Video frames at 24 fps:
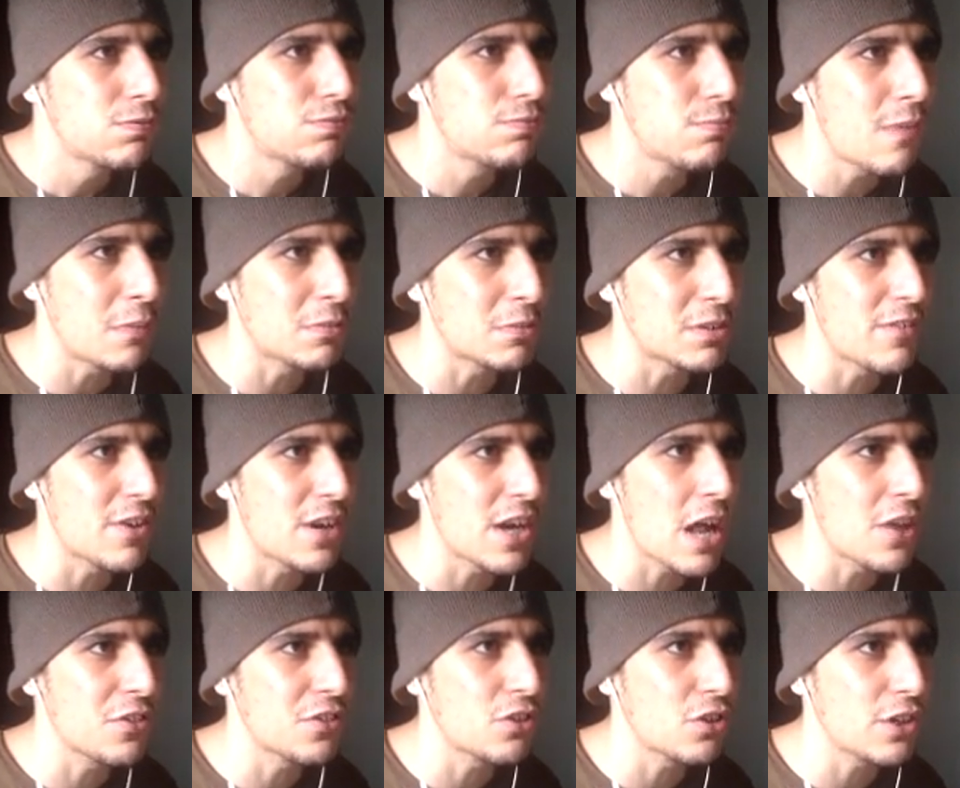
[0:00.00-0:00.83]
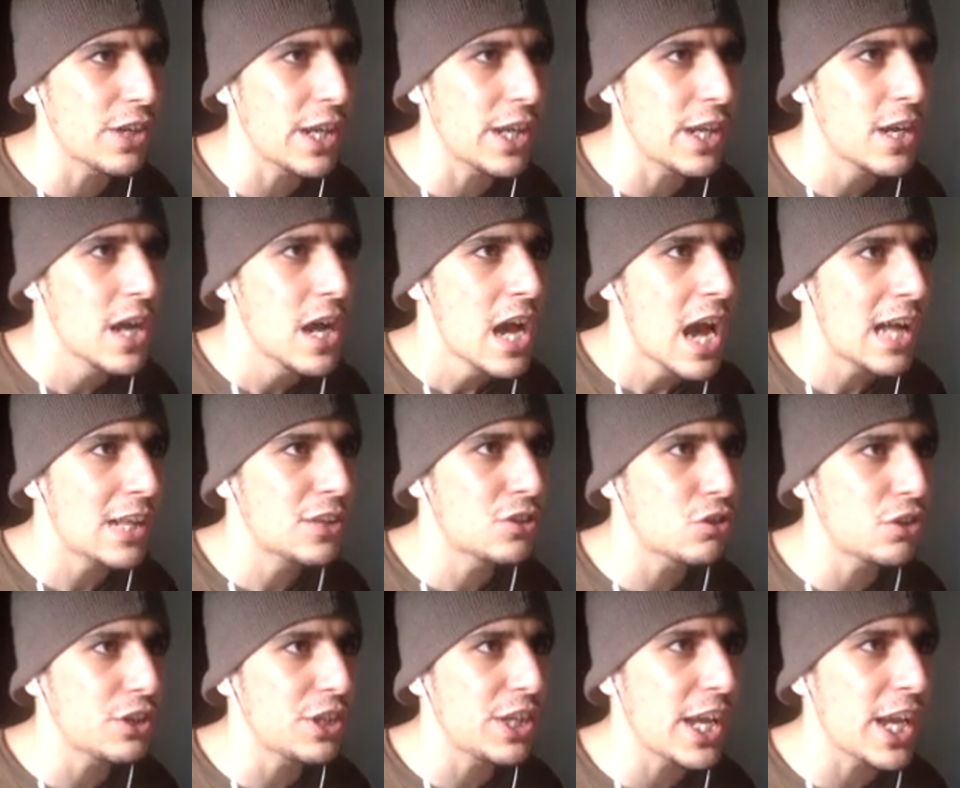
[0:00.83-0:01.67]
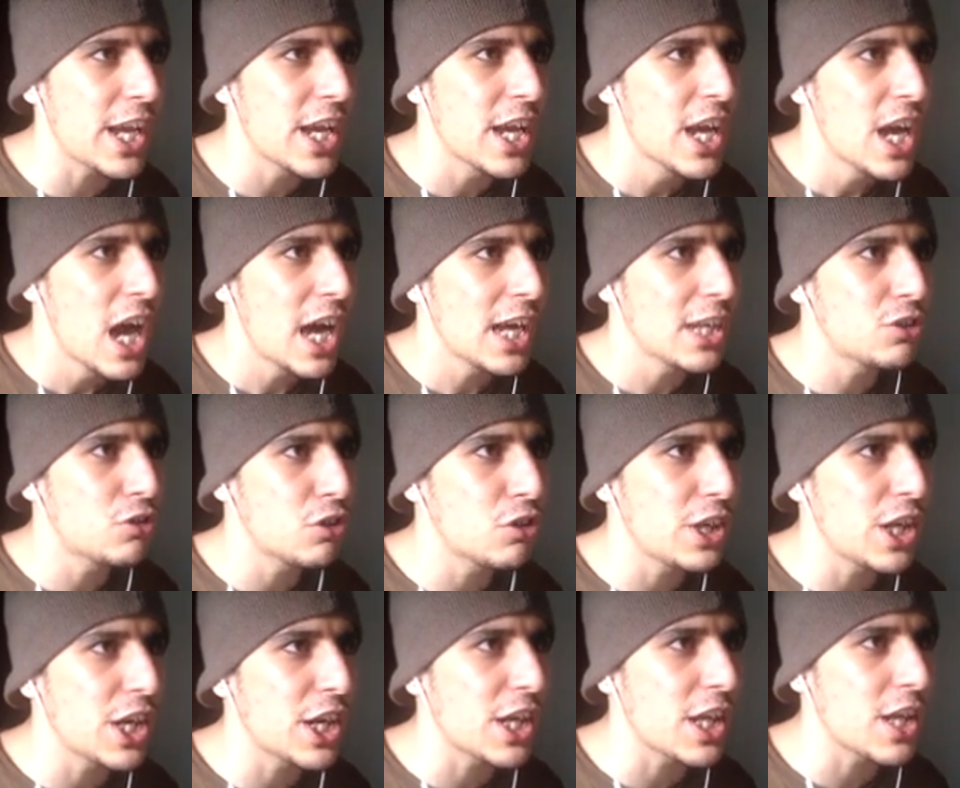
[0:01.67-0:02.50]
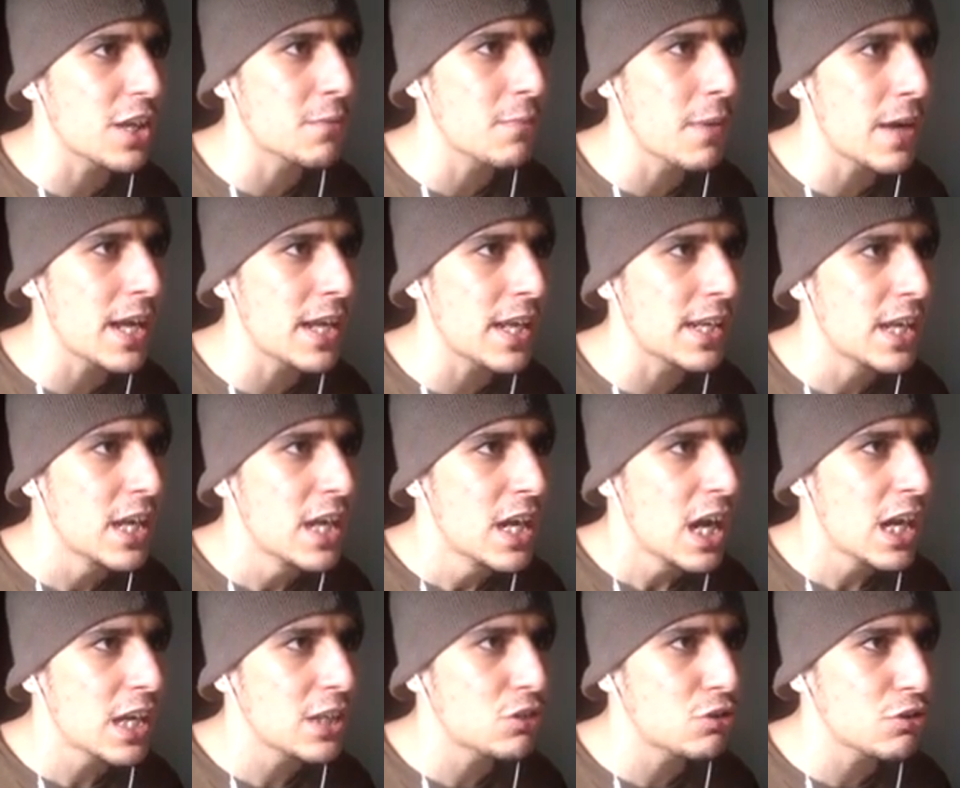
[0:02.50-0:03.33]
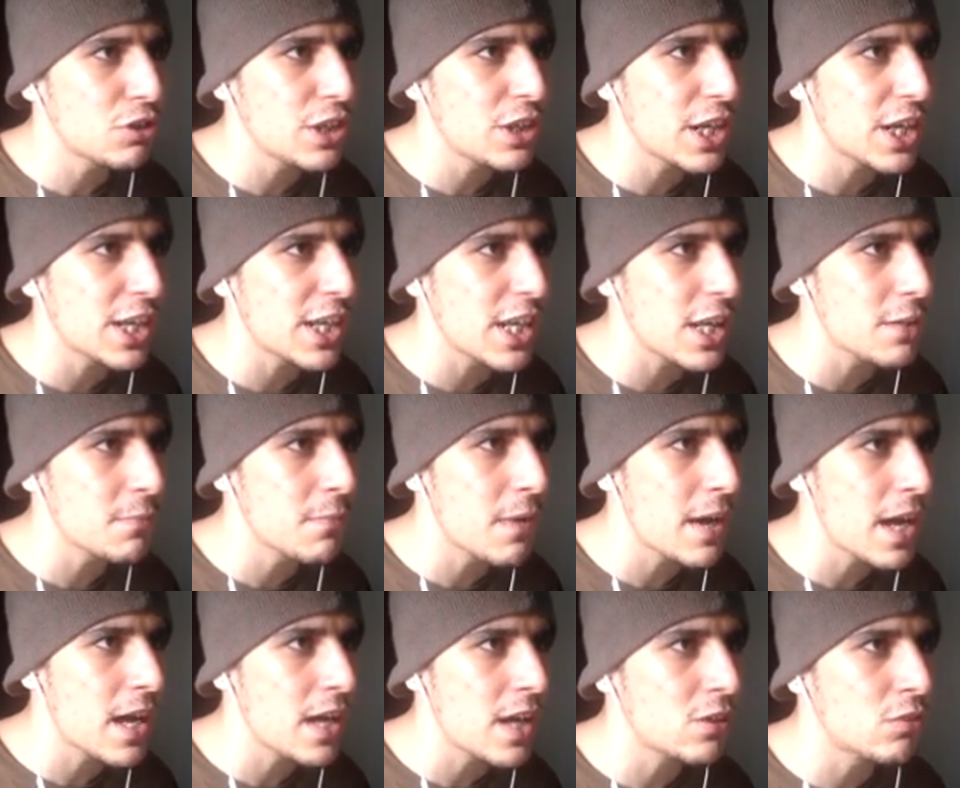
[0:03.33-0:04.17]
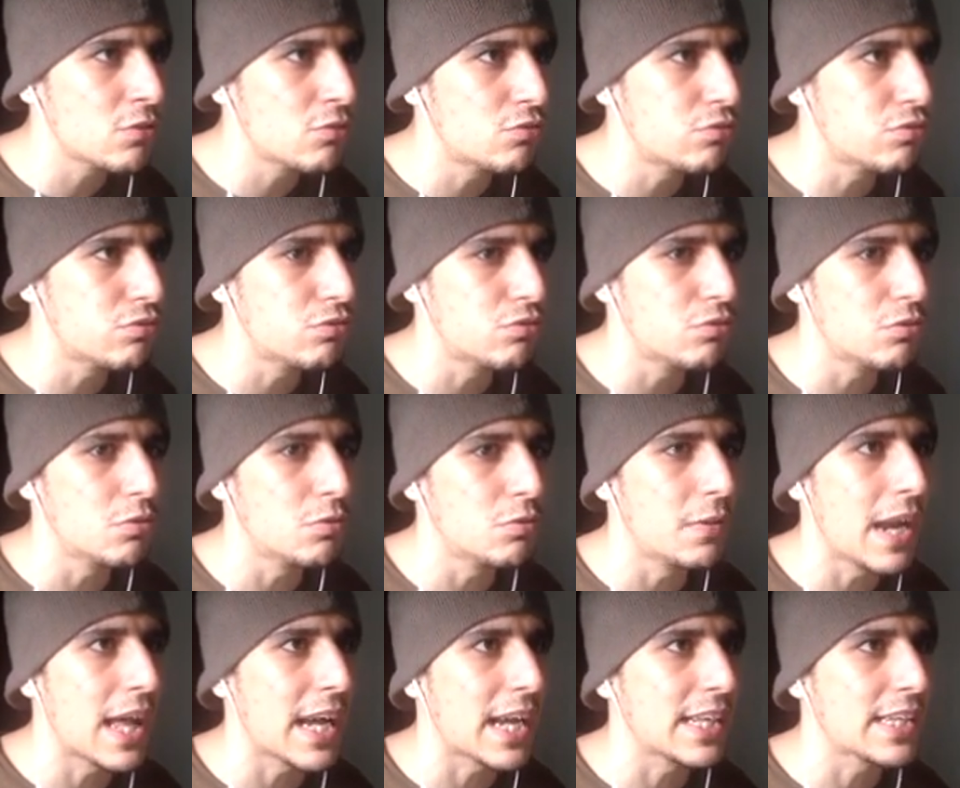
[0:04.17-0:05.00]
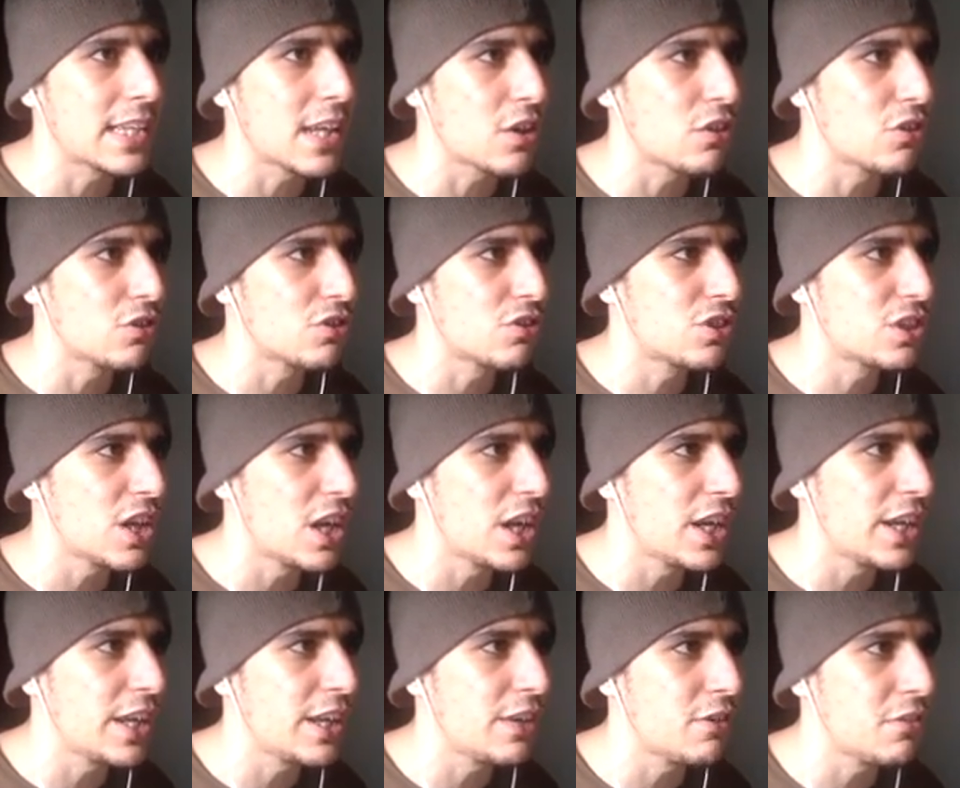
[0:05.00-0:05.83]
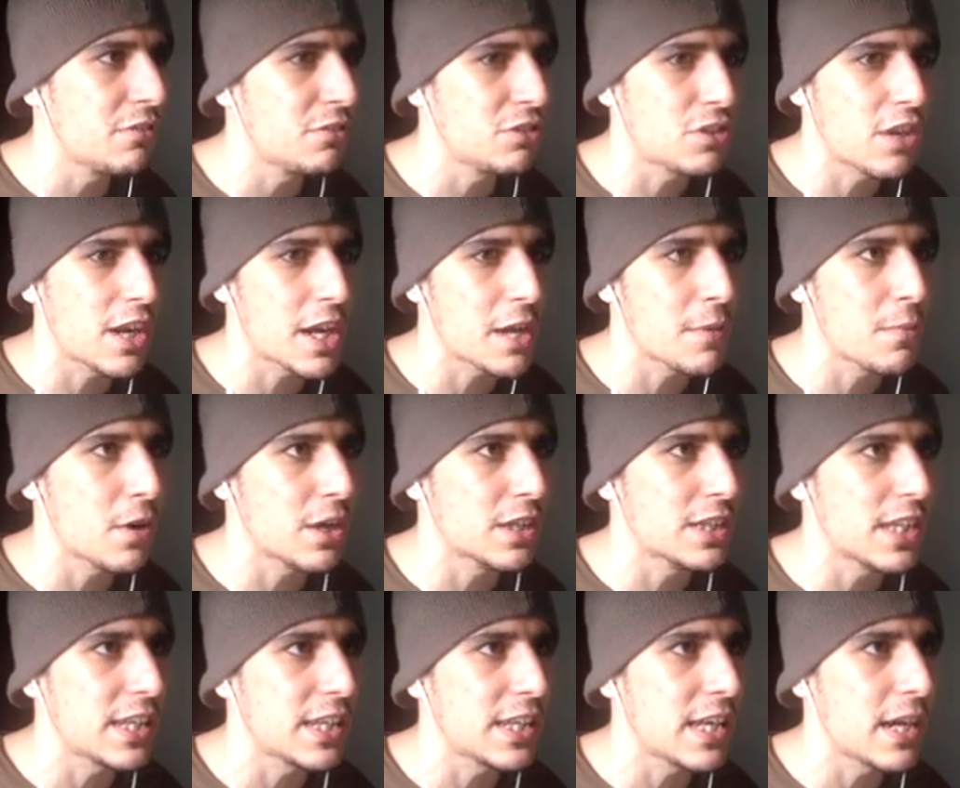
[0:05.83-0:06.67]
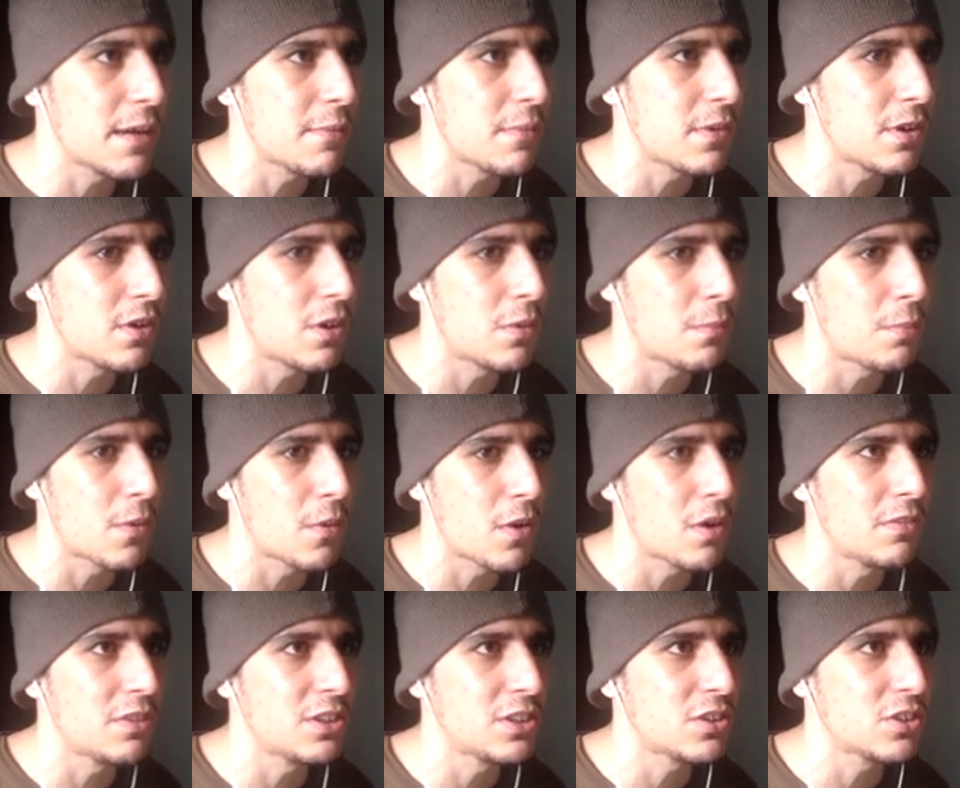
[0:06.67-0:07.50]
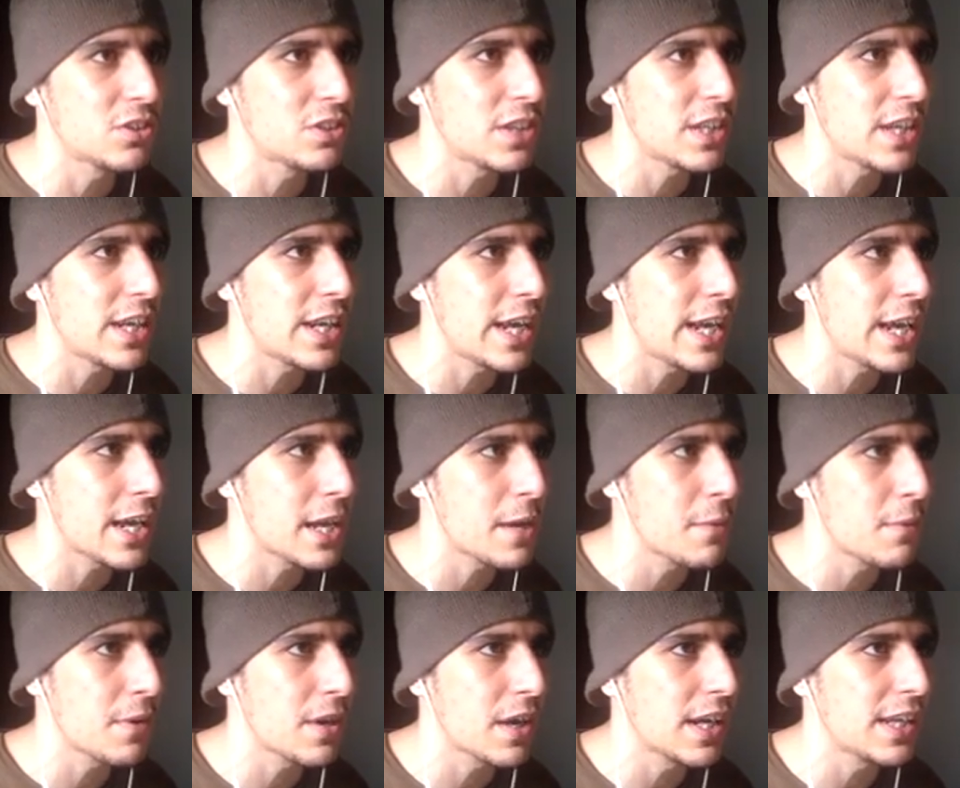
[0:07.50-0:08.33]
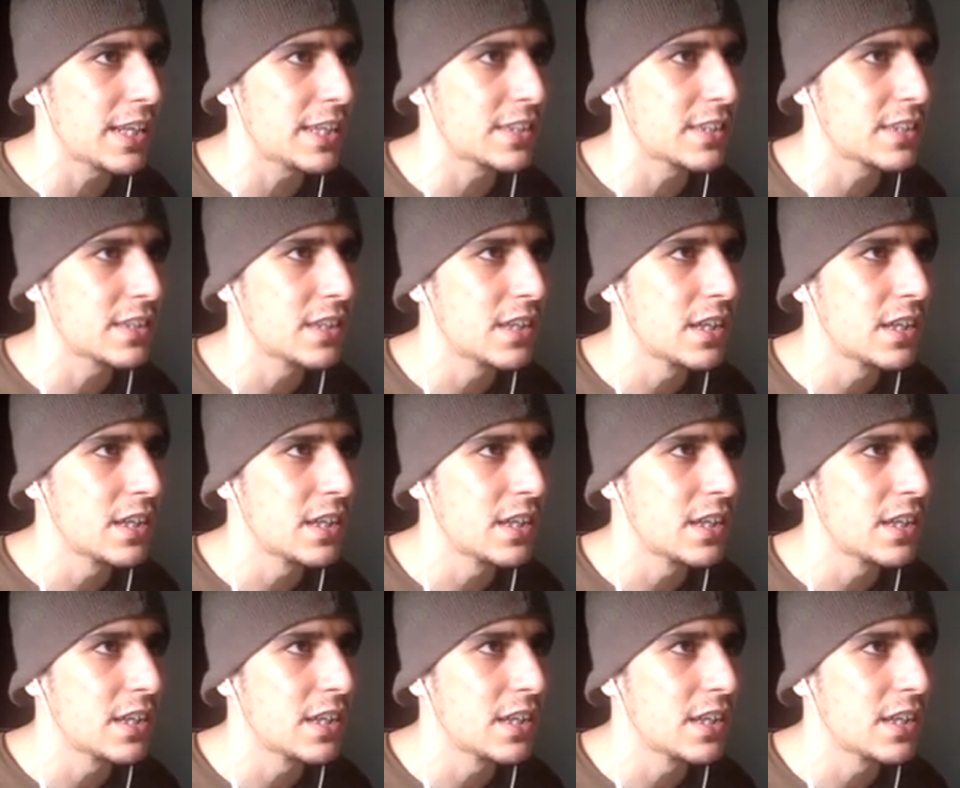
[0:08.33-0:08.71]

Vamos a ver, Anthony, Antoine, Antoine Griezmann, Antoine Griezmann. Uf, me la quita con 100 Lee. No he visto el equipo que tenía, pero por lo visto tiene equipo inglés.